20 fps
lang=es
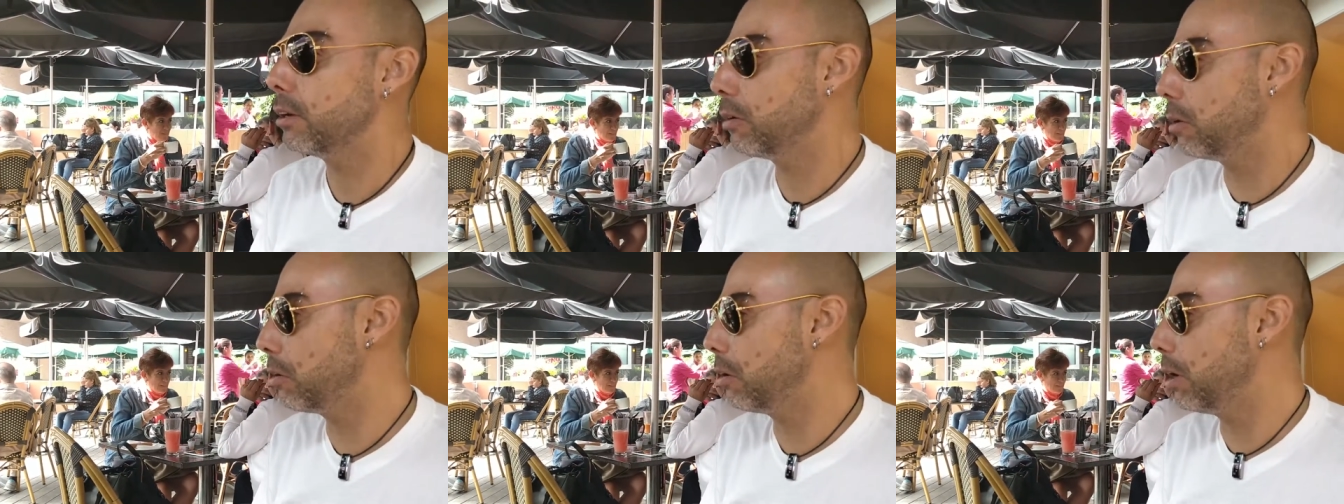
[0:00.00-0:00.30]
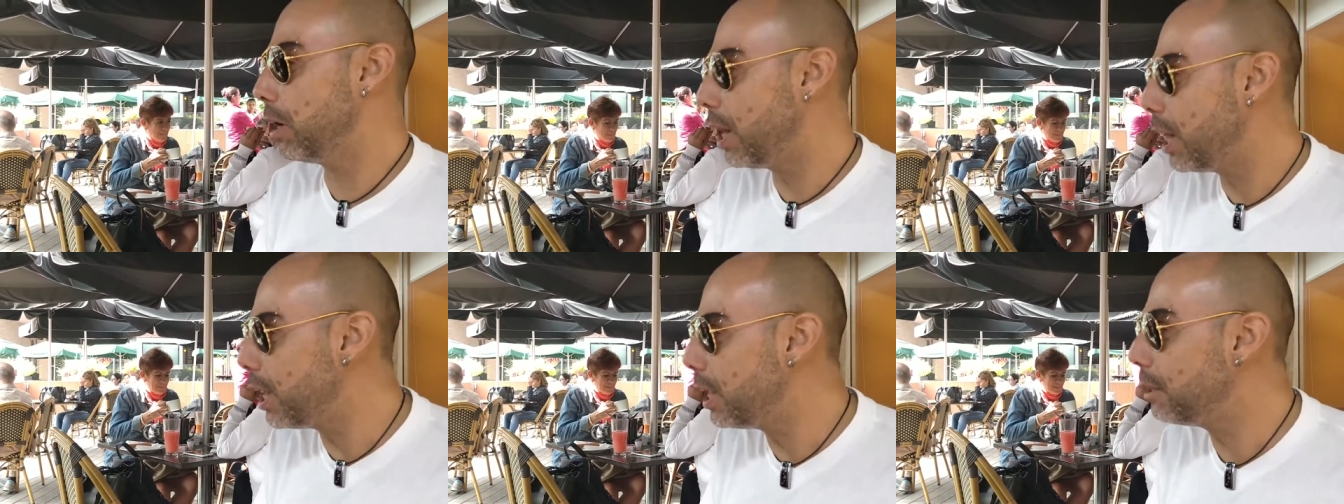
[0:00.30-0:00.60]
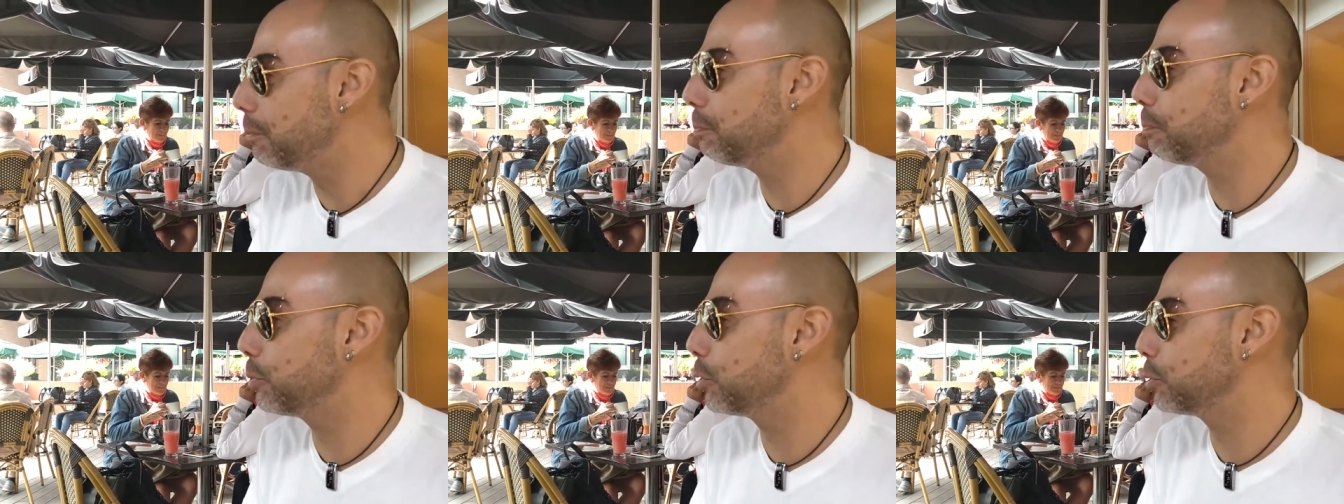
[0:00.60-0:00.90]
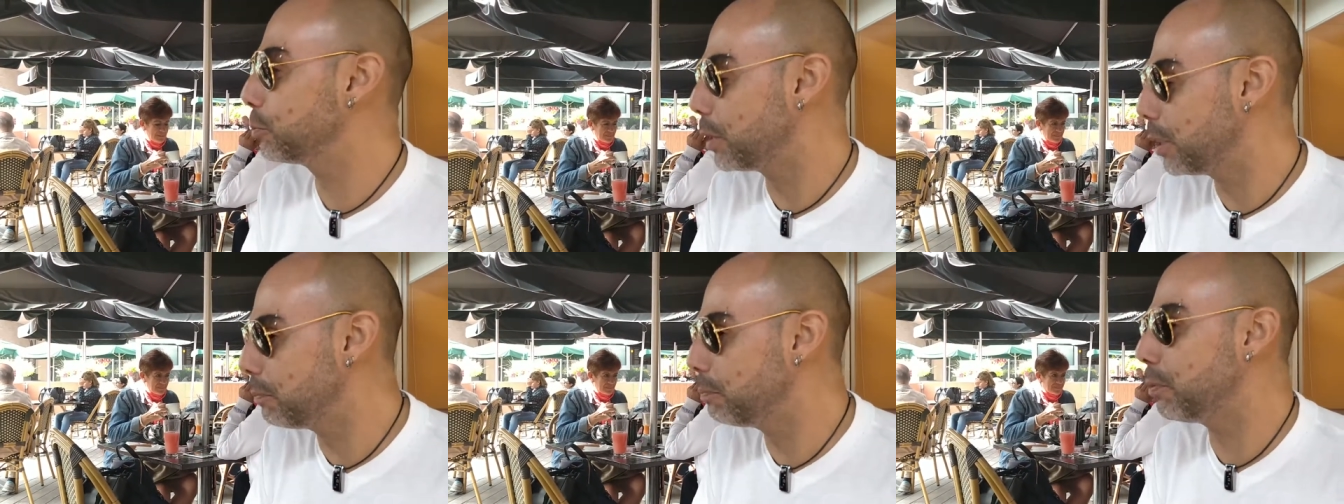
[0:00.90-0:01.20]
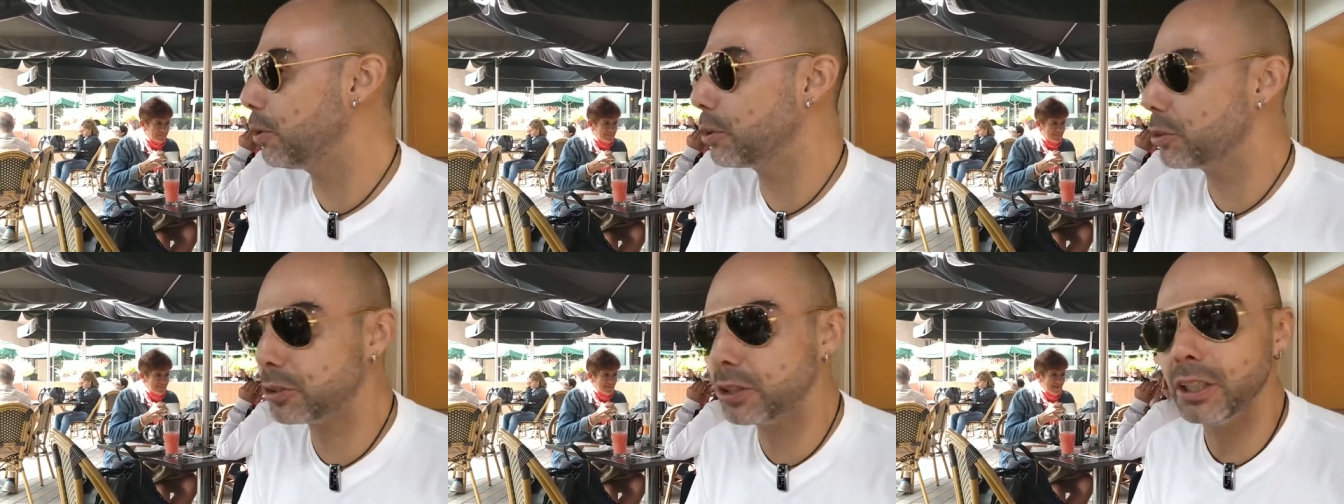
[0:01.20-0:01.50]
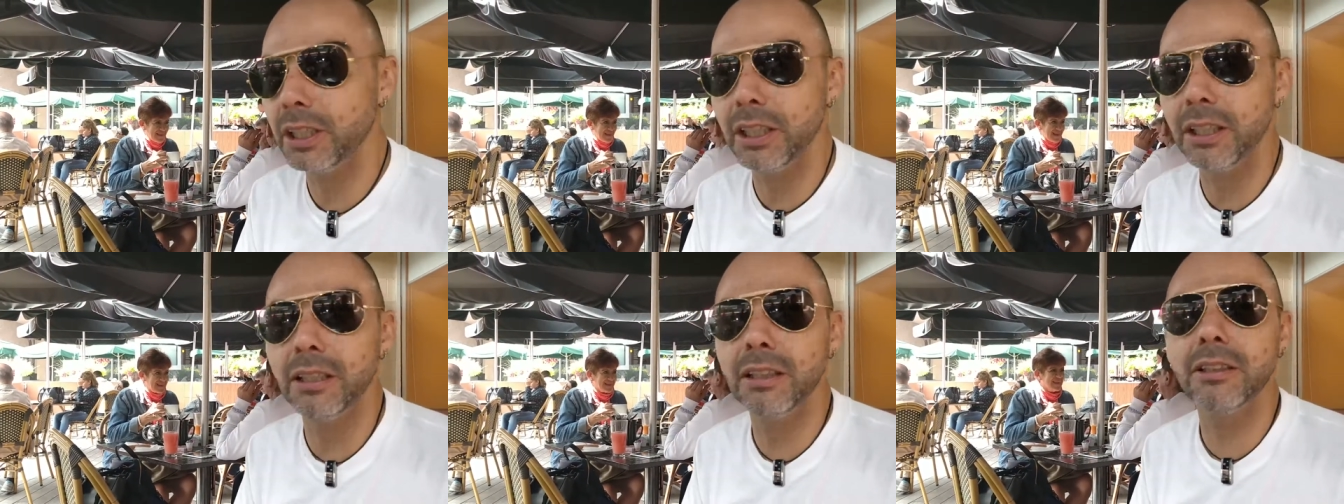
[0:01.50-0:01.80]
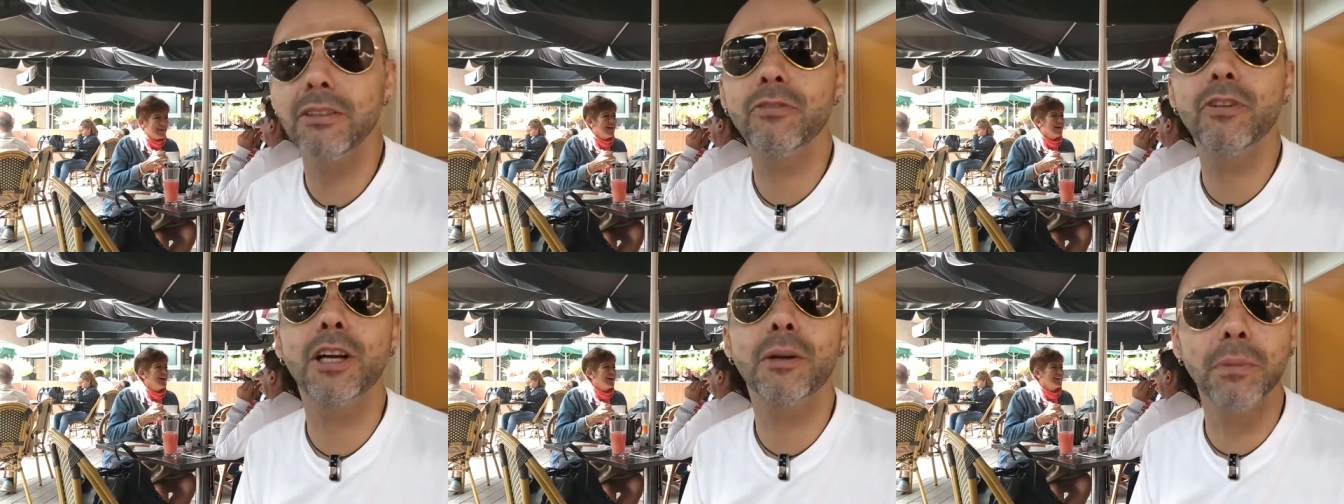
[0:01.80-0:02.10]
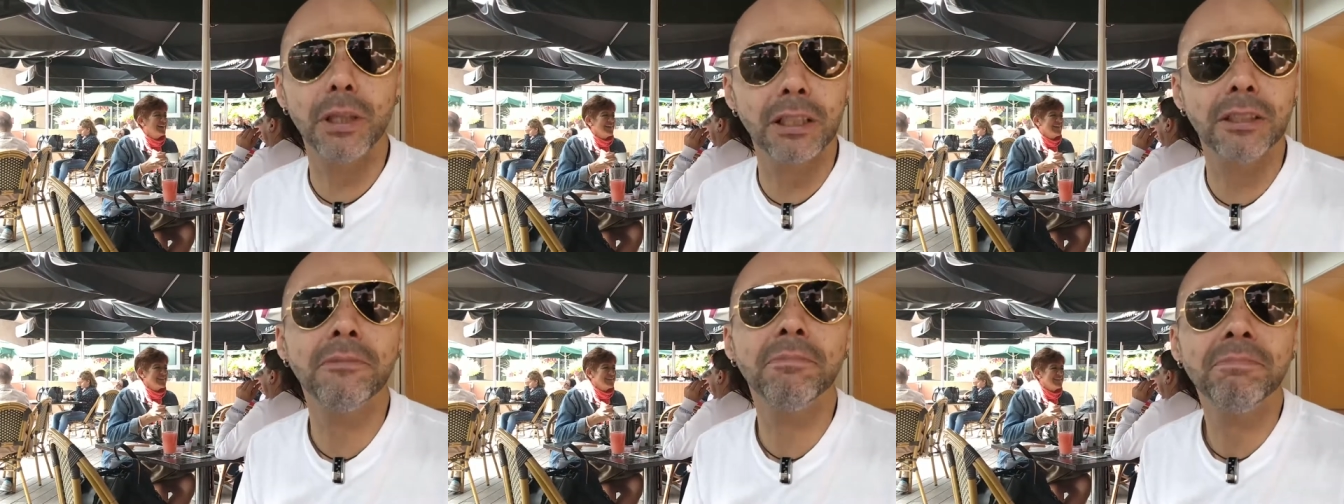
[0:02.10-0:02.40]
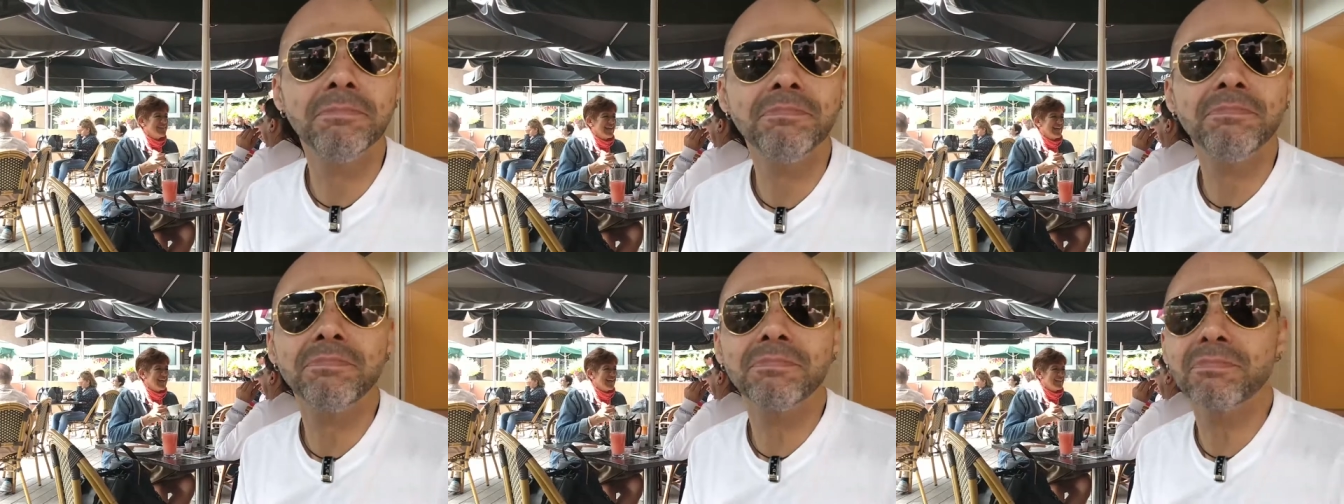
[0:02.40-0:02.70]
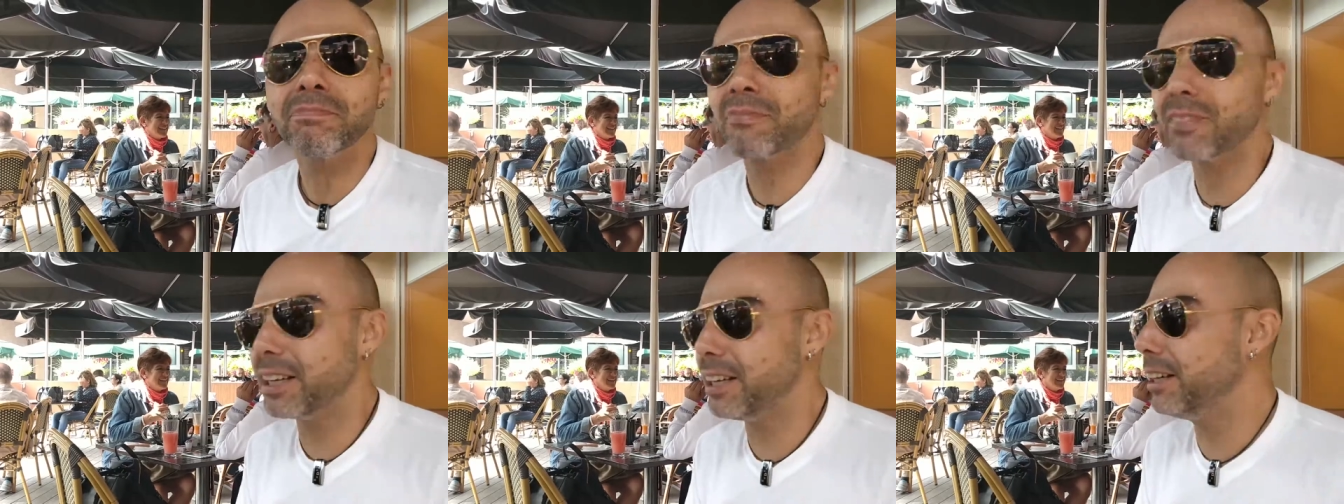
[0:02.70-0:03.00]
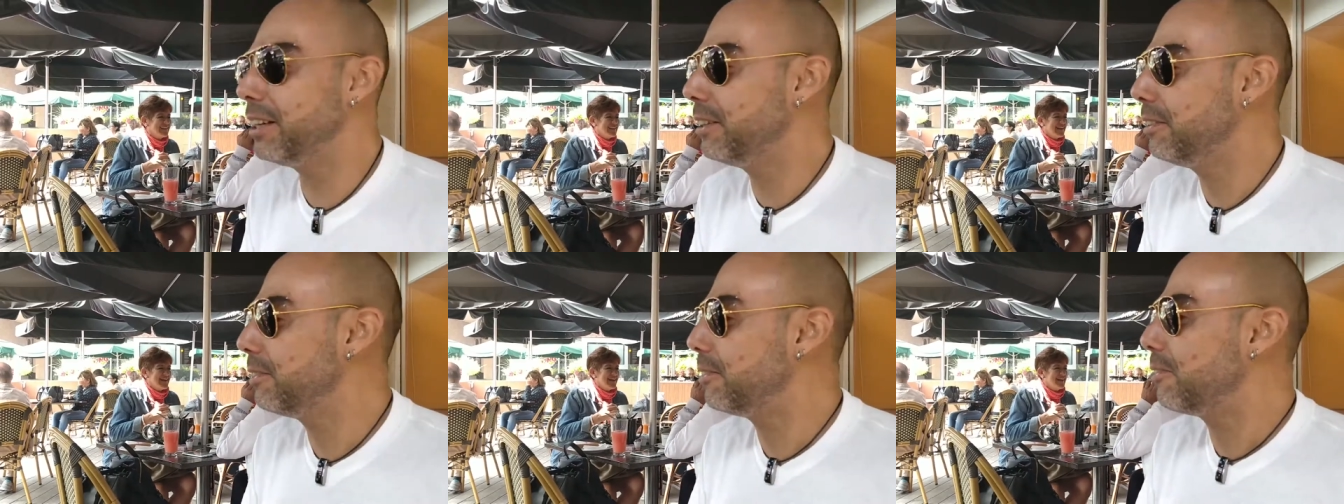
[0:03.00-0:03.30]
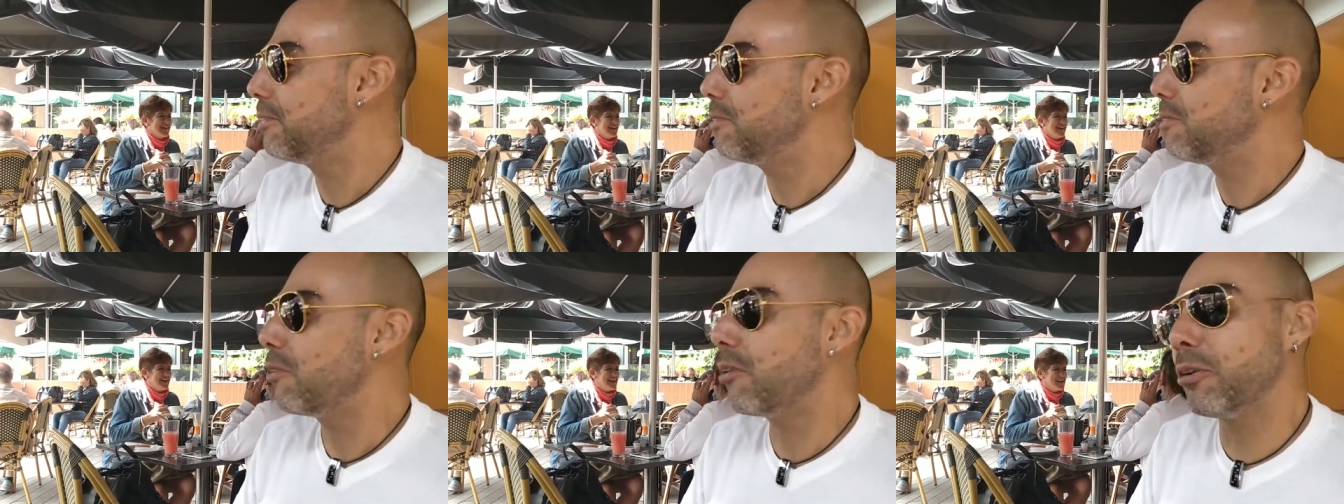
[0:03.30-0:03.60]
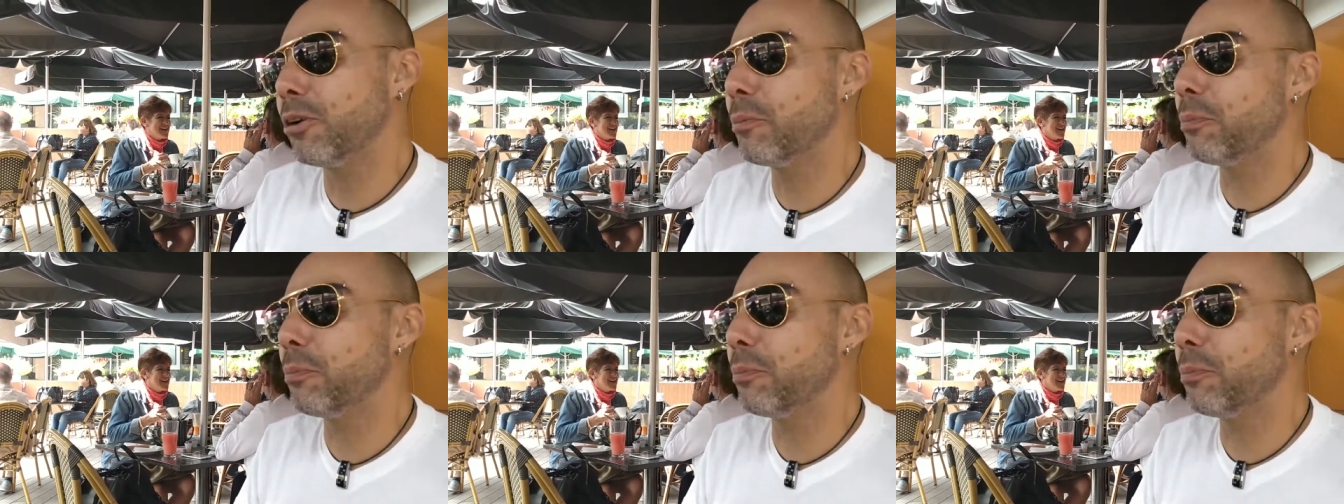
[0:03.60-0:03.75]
Ah, pues bien por ti, Fermín. Ajá.